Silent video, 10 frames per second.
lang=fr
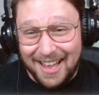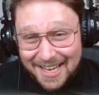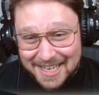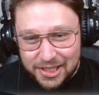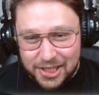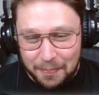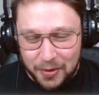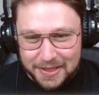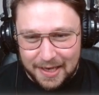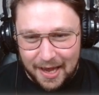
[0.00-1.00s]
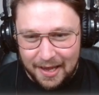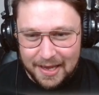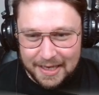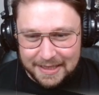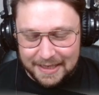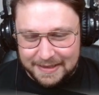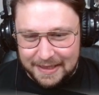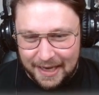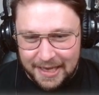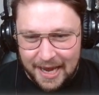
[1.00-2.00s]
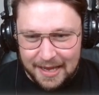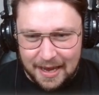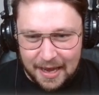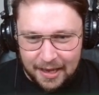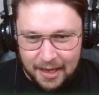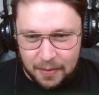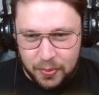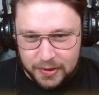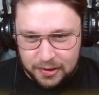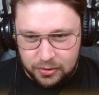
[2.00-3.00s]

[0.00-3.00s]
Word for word: Déjà petit 1, il y a Cyranade, et petit 2,